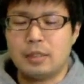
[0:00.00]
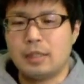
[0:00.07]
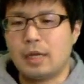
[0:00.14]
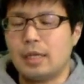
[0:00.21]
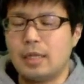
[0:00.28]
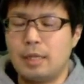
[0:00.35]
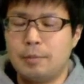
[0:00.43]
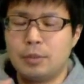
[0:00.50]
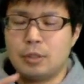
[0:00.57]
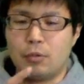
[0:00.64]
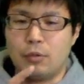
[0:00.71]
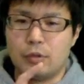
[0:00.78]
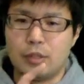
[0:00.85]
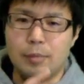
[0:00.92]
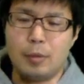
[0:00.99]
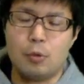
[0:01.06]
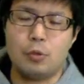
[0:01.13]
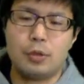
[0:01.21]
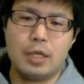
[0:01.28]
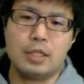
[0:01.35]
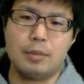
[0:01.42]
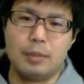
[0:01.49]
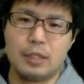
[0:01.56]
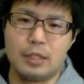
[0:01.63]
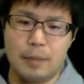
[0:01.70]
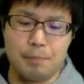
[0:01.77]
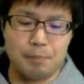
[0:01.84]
んかイプシロンを1つ今固定しました。